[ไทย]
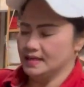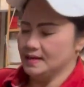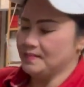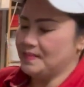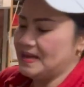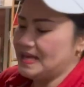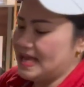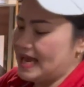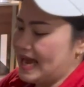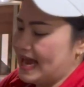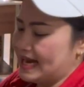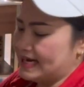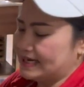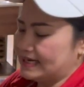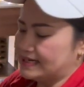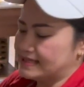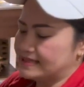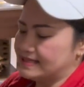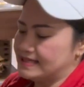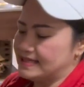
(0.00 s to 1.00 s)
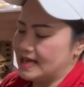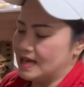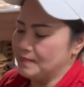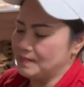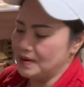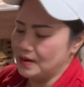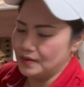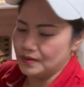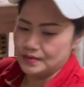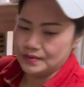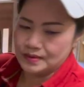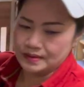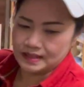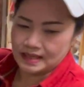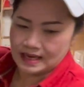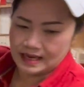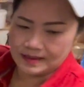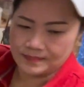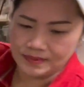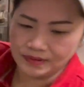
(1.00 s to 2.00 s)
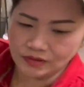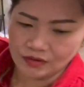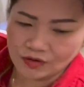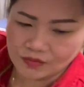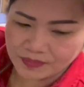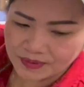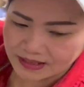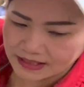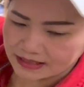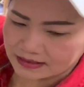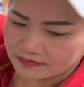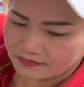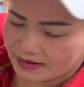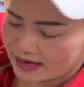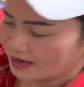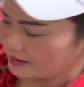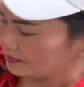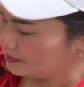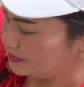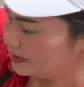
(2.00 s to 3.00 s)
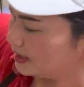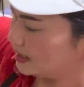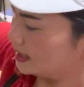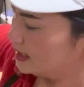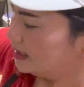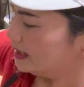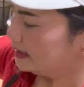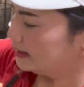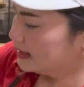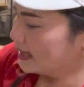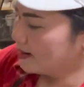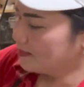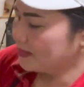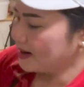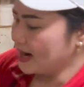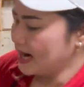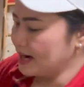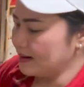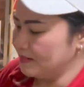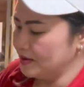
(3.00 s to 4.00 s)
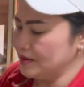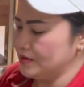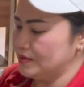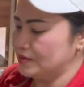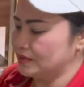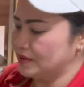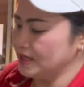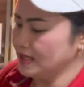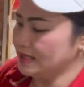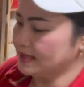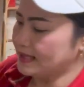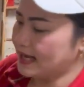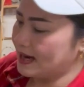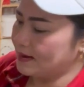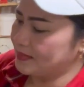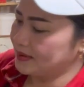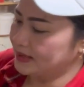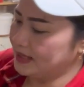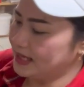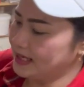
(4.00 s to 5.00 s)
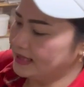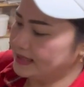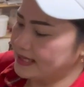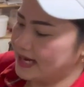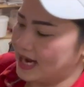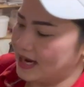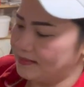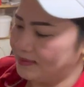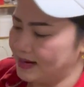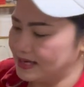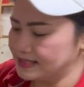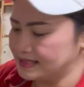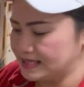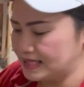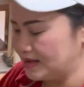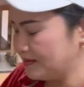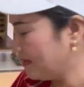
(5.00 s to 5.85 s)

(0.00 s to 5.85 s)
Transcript: อย่าไปย่านค่ะเสียไปโลดค่ะเพราะต้องไปคิดว่าอุ้ยทำงานมาอยู่ที่ต่างประเทศจ่ายภาษี